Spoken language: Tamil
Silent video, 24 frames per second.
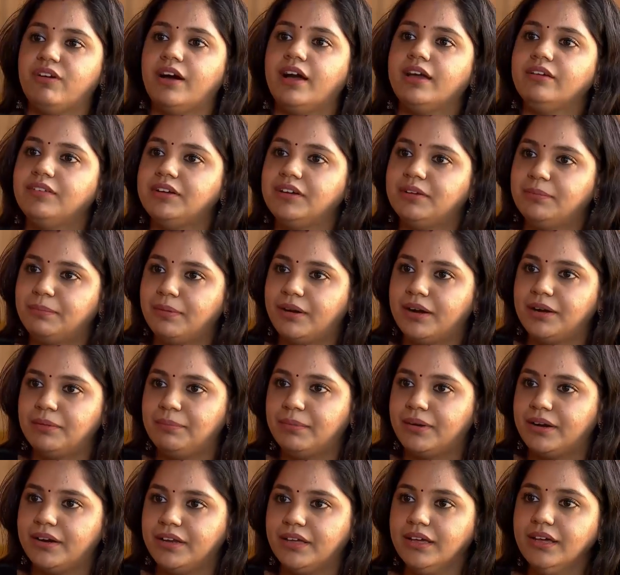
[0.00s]
வாய் விட்டு பாடி
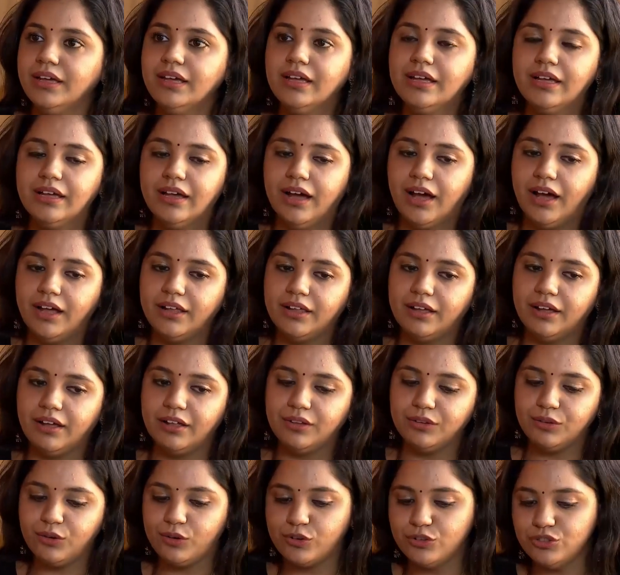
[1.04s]
பாடி
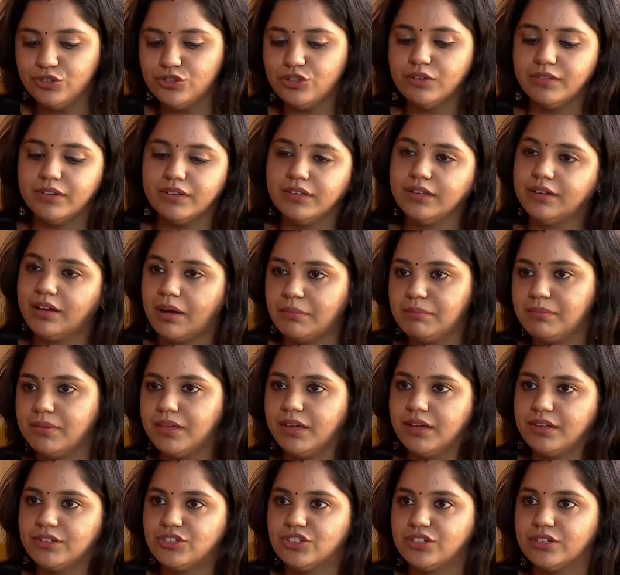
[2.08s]
அது கொஞ்சம் வந்து
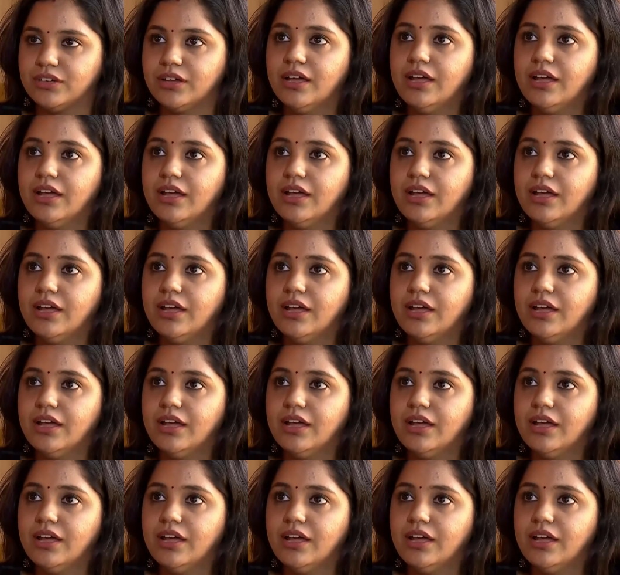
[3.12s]
கம்மியாச்சு